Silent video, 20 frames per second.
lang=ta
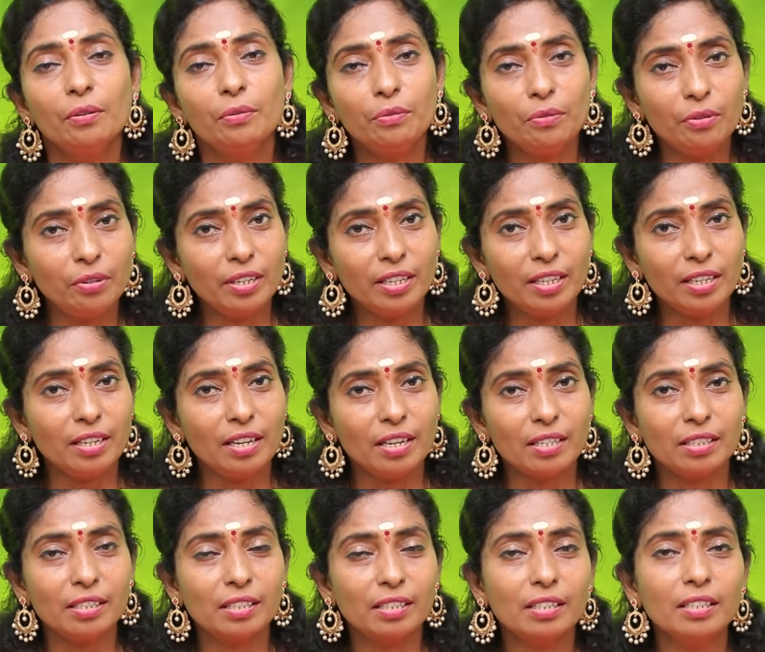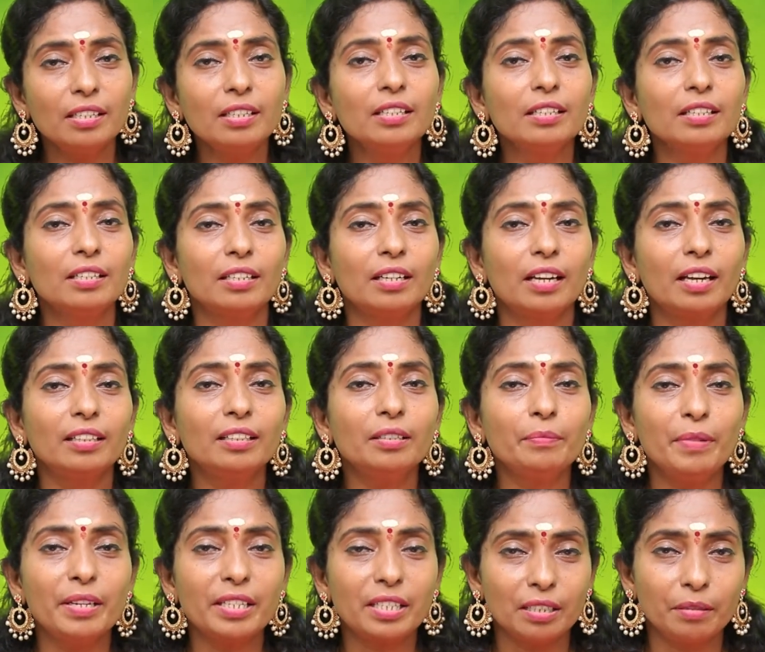உங்களுடைய ராசிக்கு எது
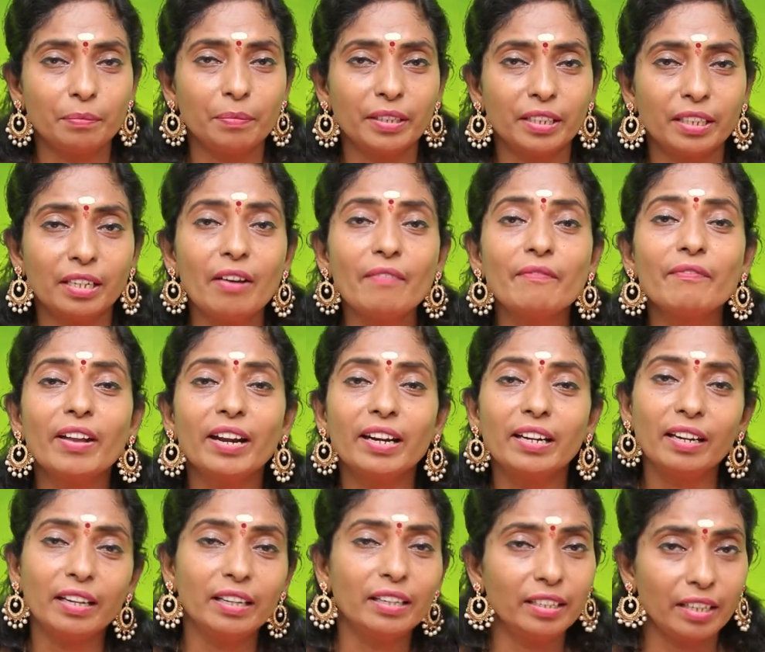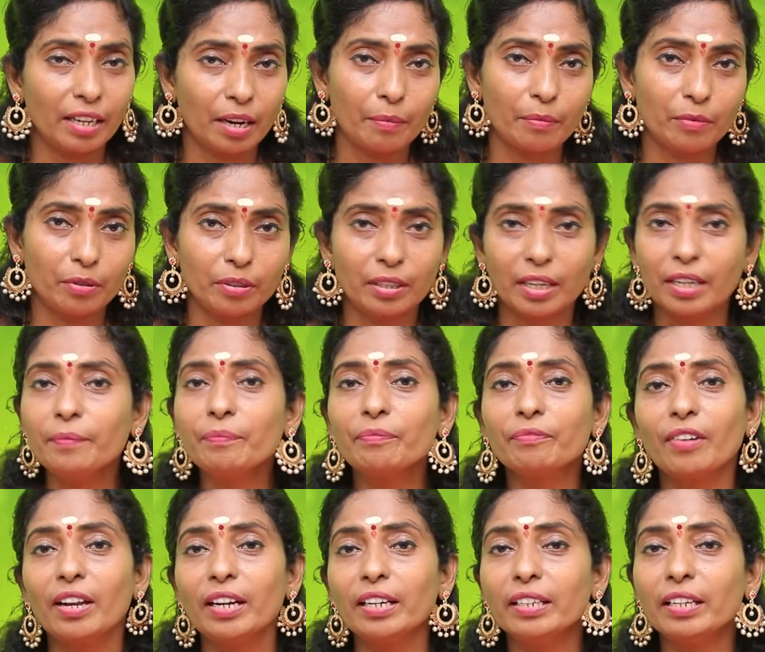பெஸ்ட்டுன்னு பார்த்தீங்கன்னா வெள்ளை நிறமுங்க
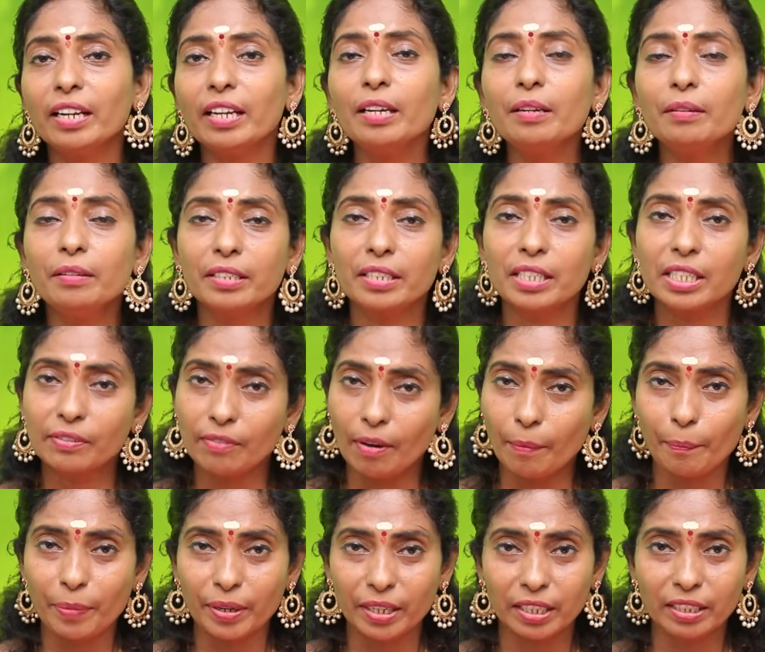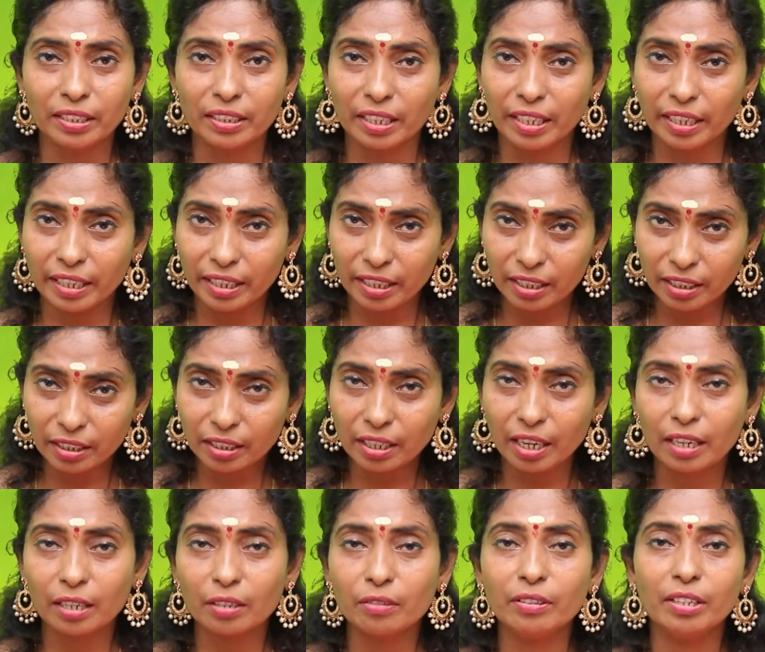வெள்ளை சிவப்பு இந்த இரு
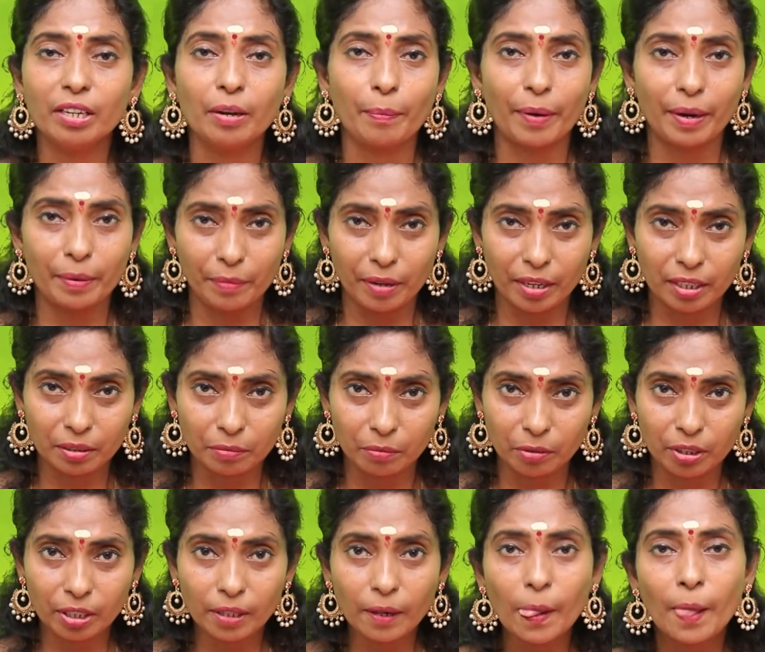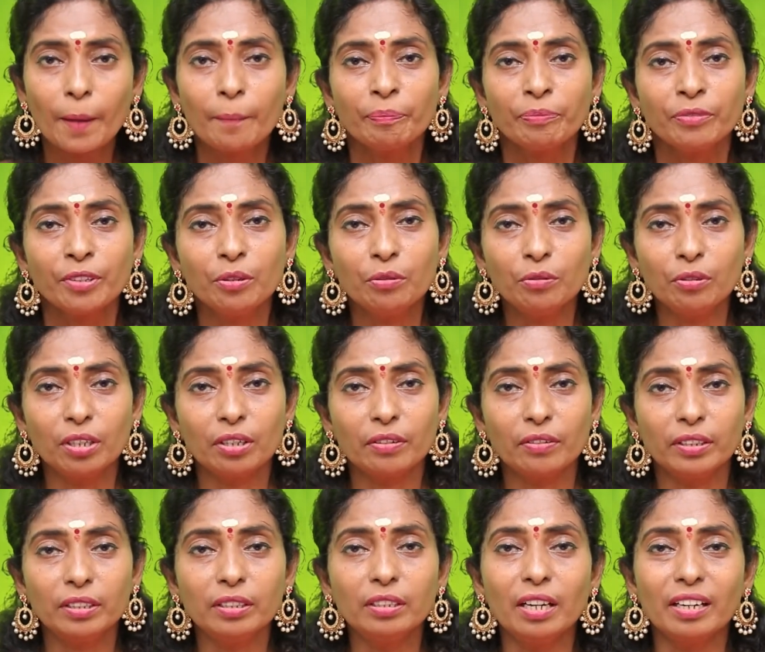கலரும் நீங்கள் பயன்படுத்தும் பொழுது உங்களுக்கு
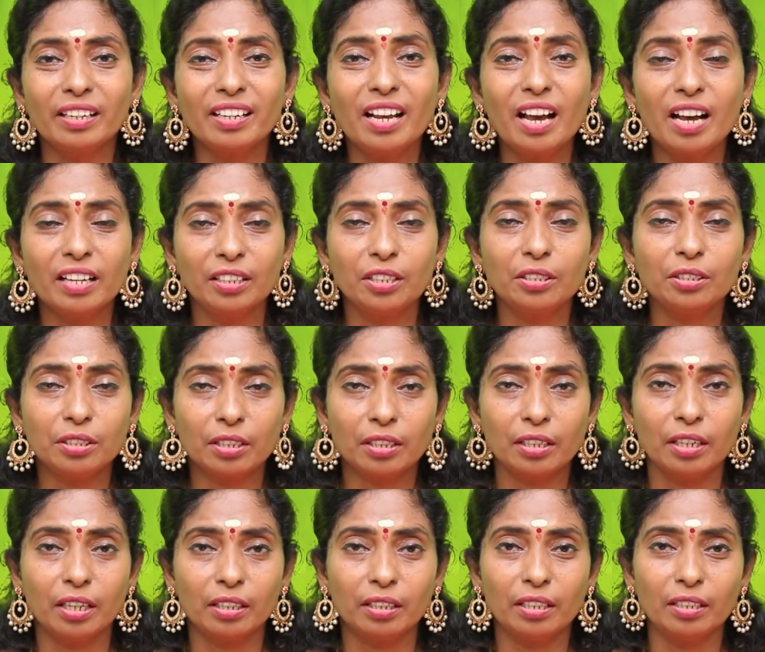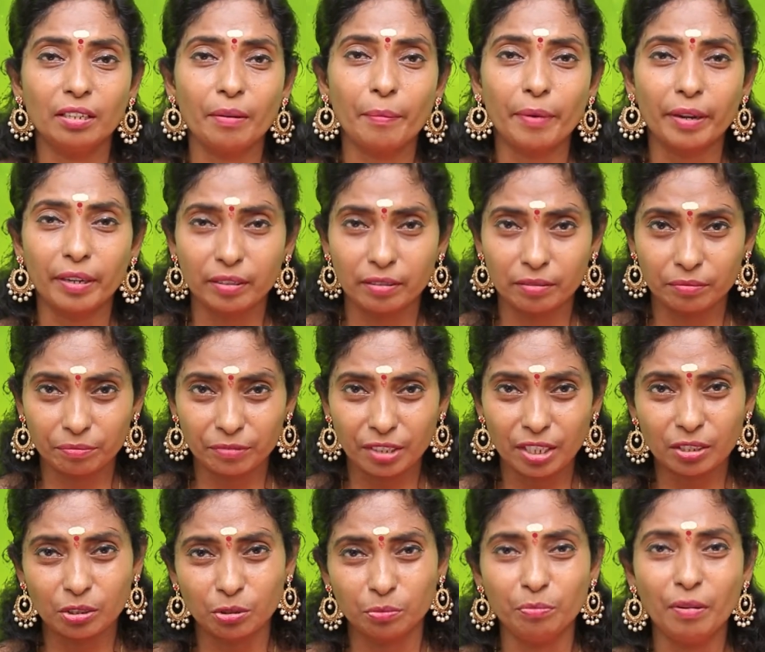வந்து நிறைய அதிர்ஷ்டங்கள் அதாவது நம்ம
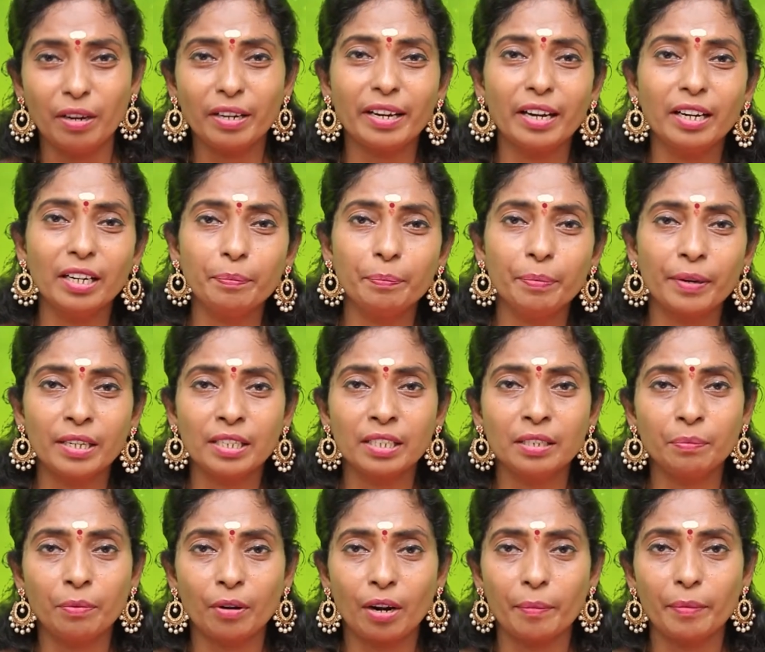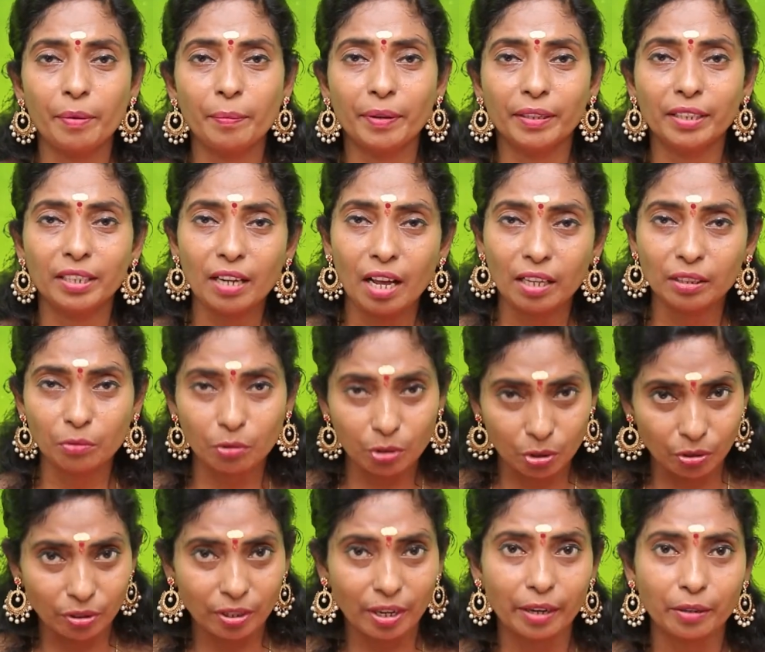சும்மா கேட்டு பேசிட்டு போகலாமேன்னு பார்த்தீங்கன்னா அது
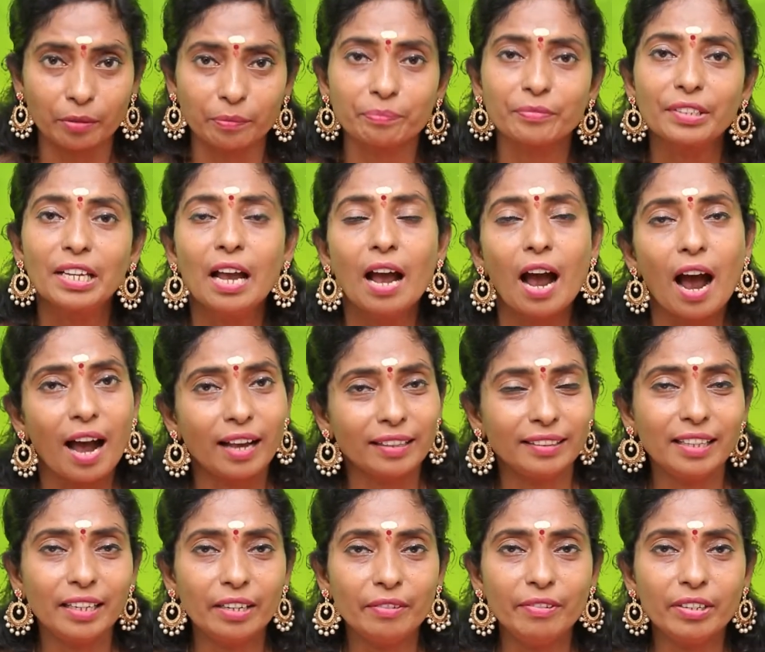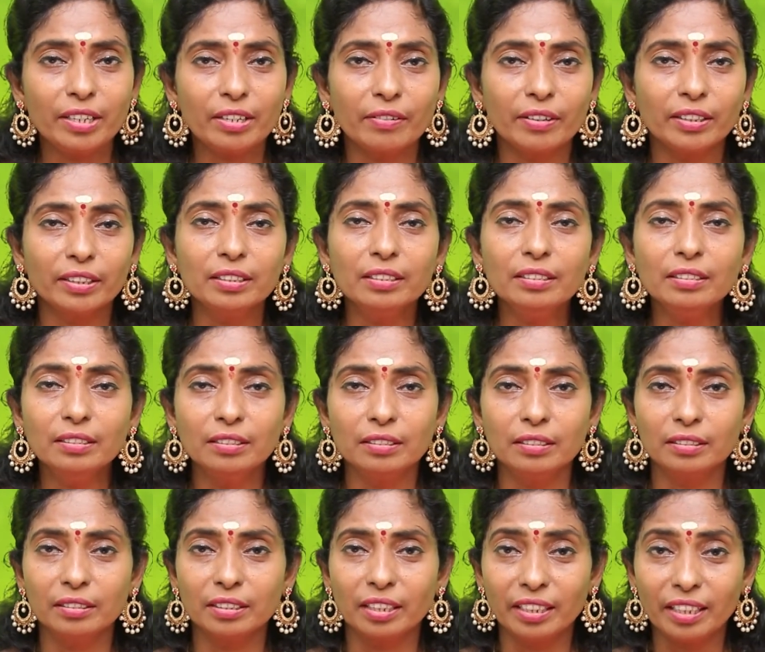ஒர்க் அவுட் ஆகிடும் அந்தளவிற்கு வந்து
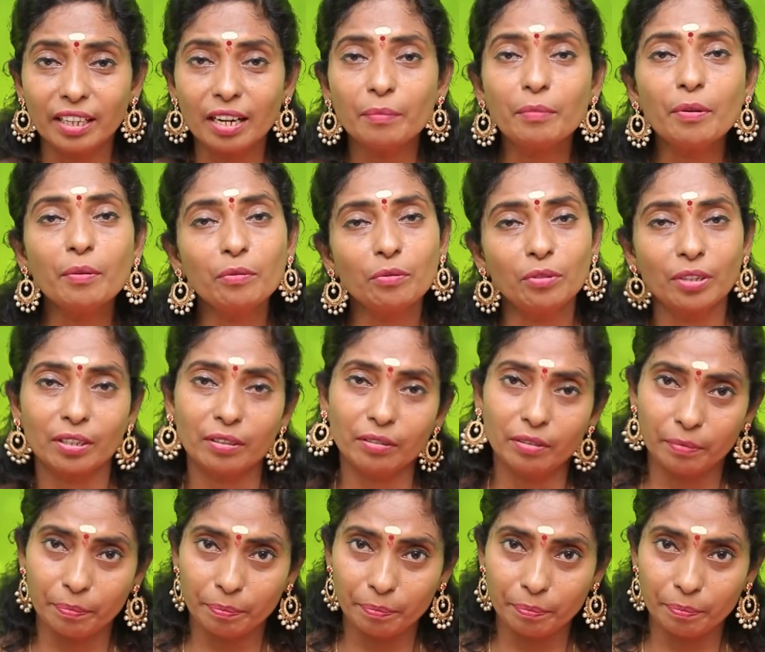இந்த நிறமும் உங்களுக்கு